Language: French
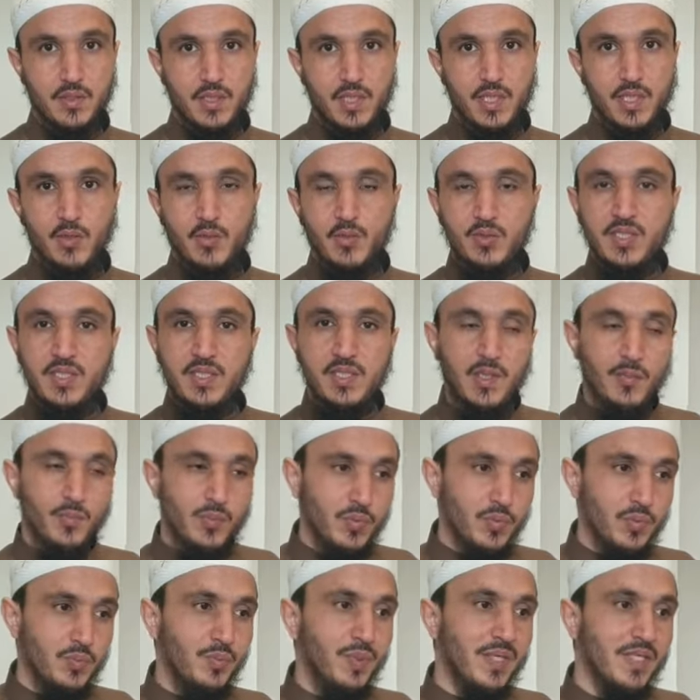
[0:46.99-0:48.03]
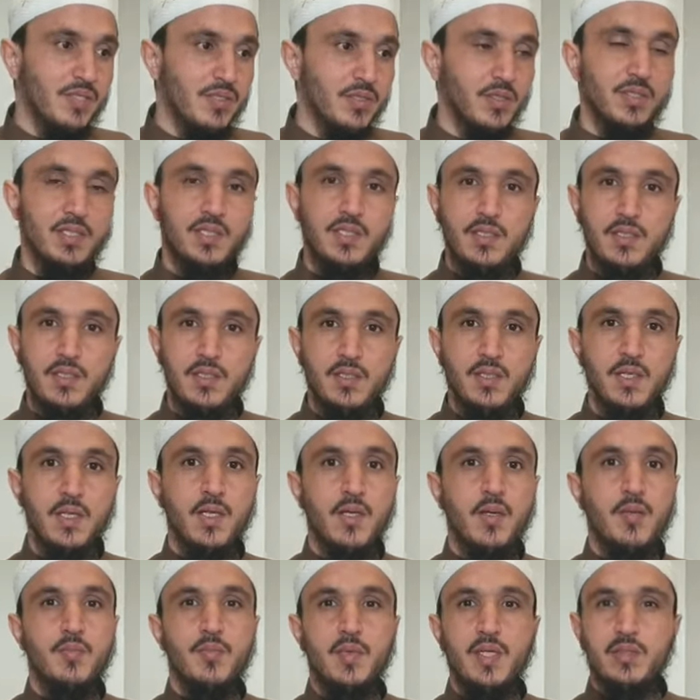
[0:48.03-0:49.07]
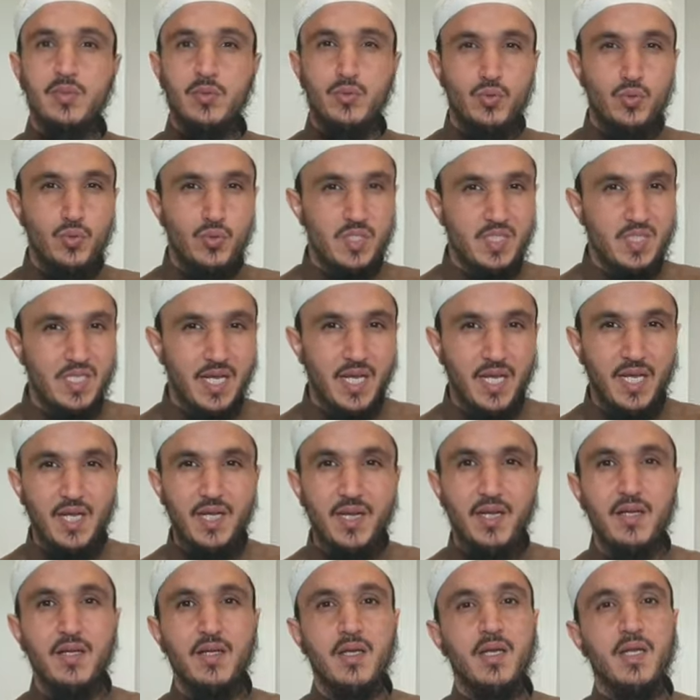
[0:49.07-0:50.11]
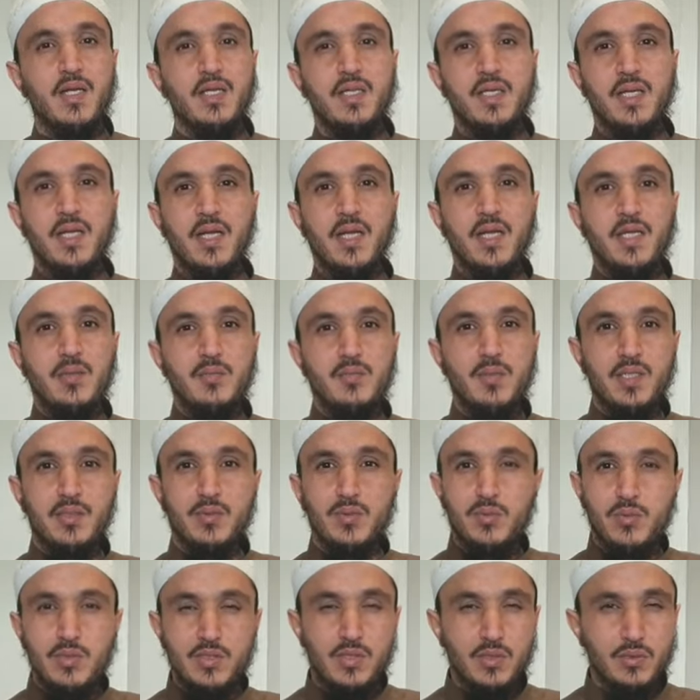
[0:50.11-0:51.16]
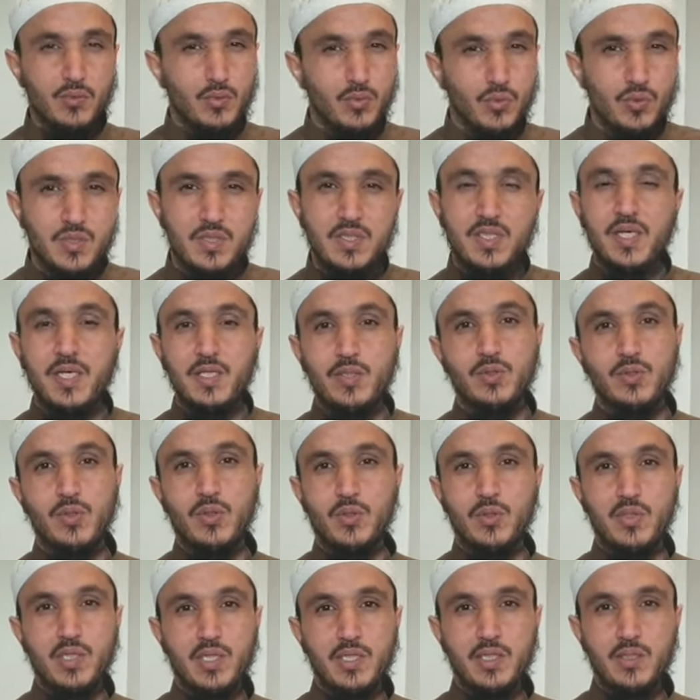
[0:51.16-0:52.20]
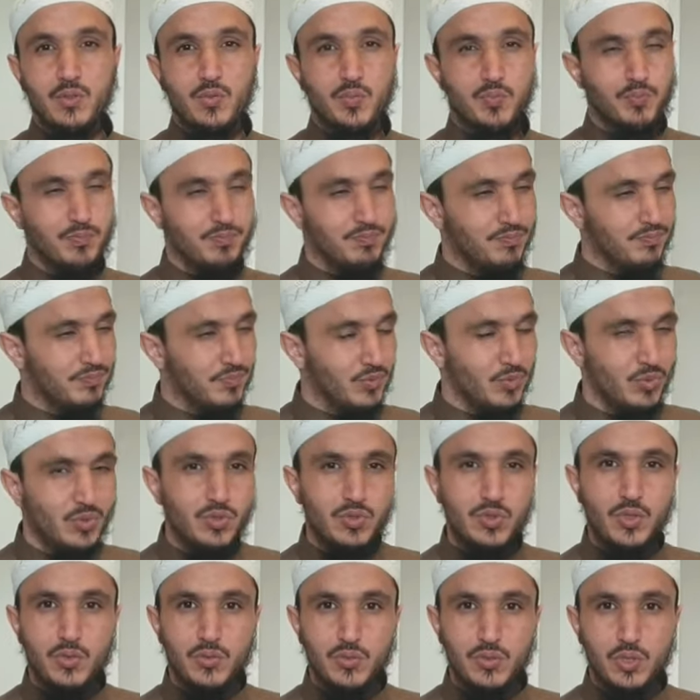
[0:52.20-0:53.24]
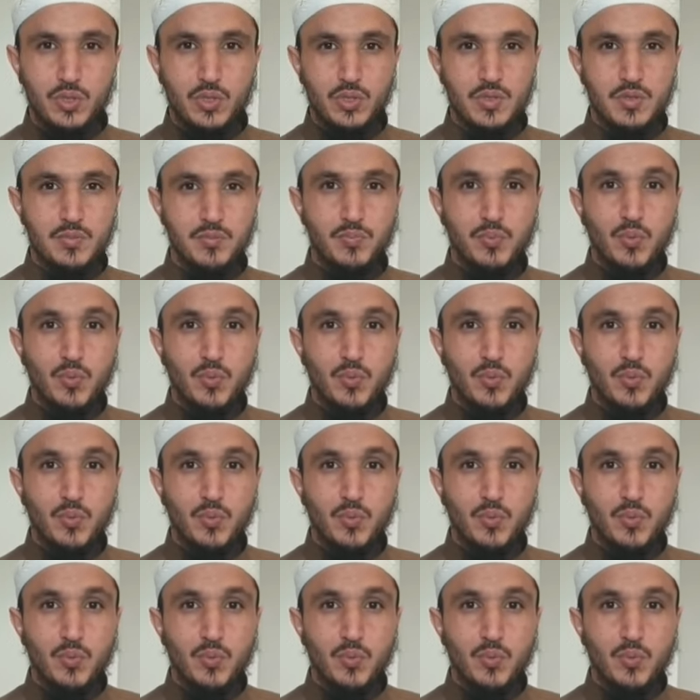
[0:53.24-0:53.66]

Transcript: Et aussi, il y a beaucoup de personnes qui mettent du sel, il y en a, qui mettent des gousses d'ail sur leur oreiller, toutes sortes de choses.